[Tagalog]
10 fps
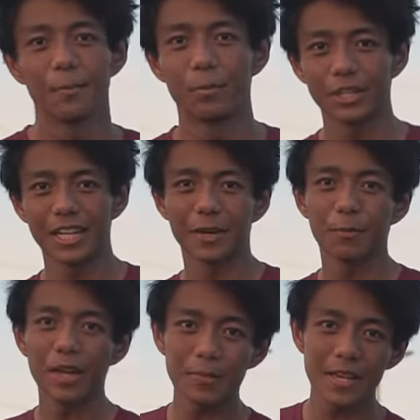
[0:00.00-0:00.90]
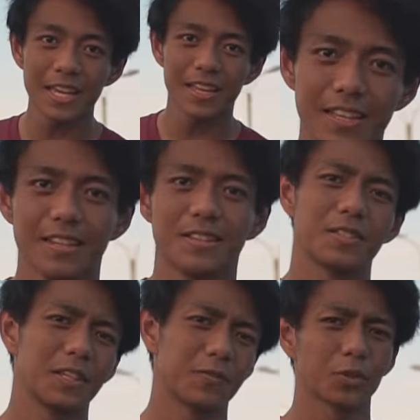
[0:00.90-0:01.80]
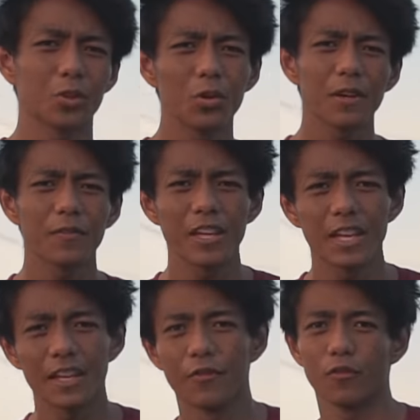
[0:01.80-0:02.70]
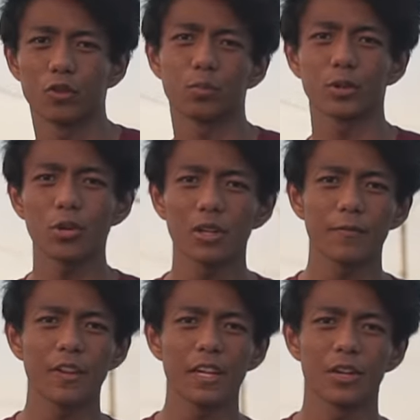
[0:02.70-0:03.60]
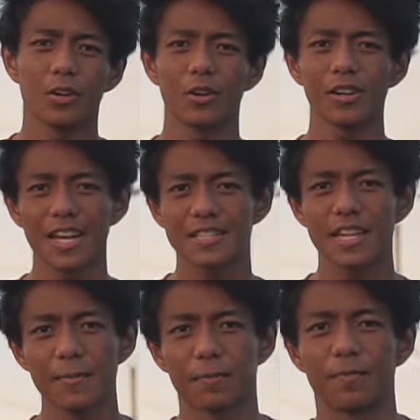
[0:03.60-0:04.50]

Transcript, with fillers: birthday ng baby, street photography, food photography, or landscape.